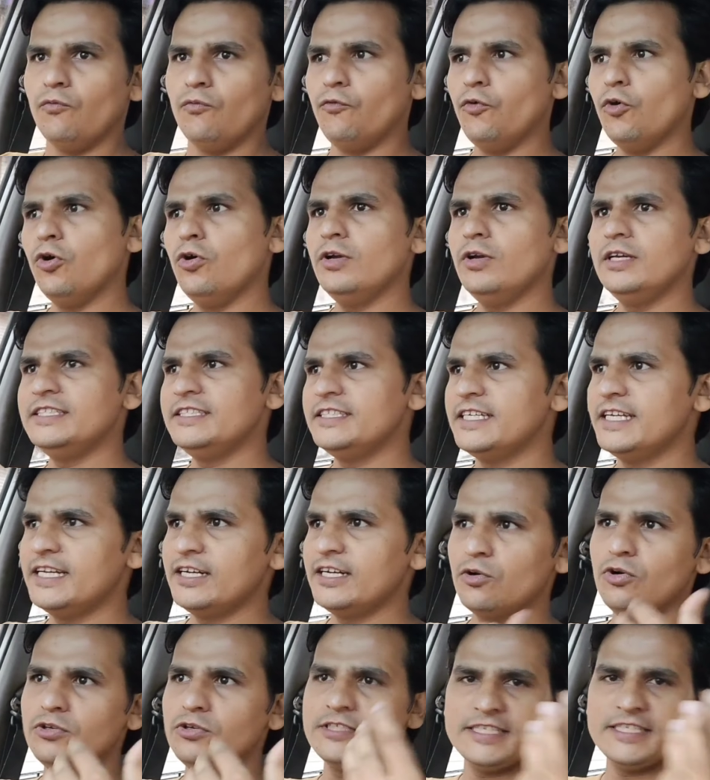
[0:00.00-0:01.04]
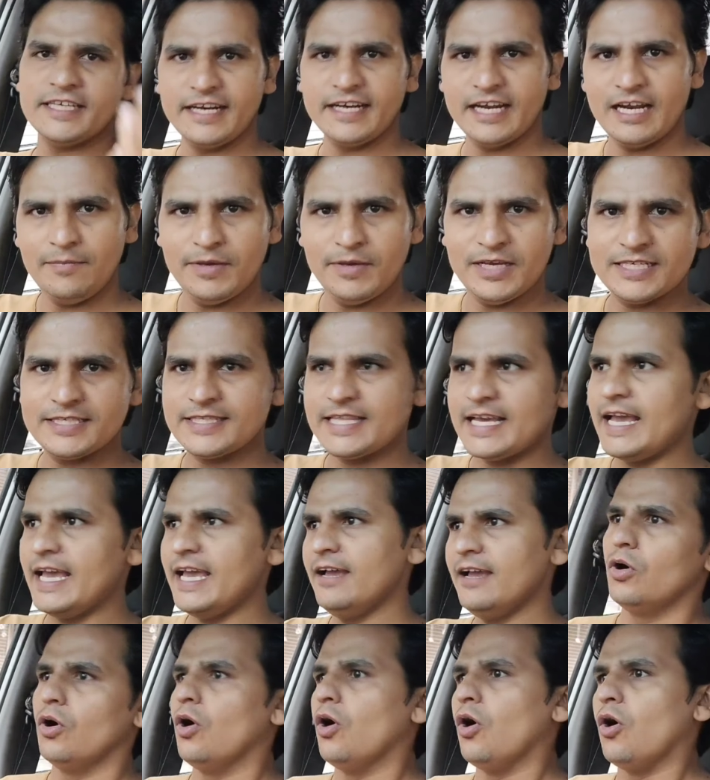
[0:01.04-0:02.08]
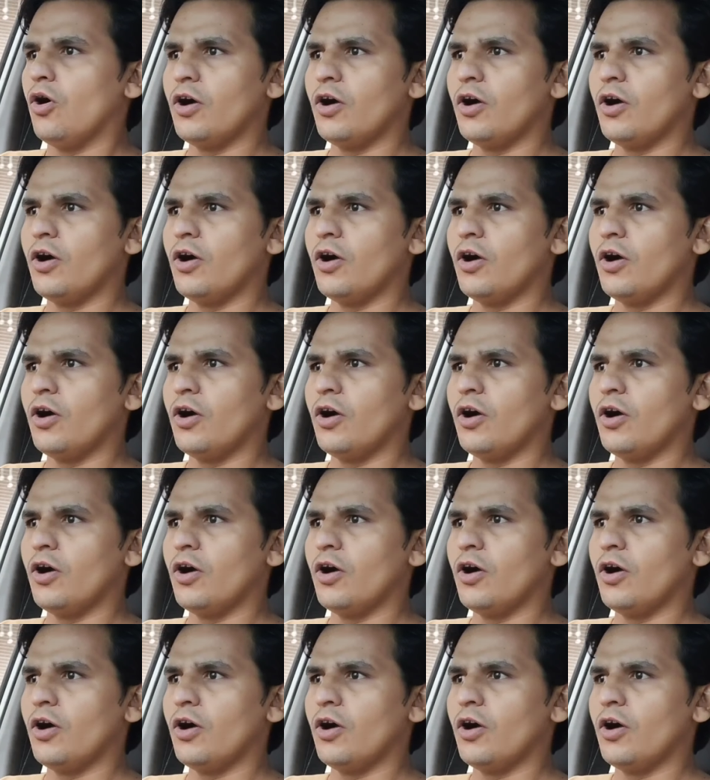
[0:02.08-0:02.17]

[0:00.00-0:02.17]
वो इंजन को सिग्नल भेजता है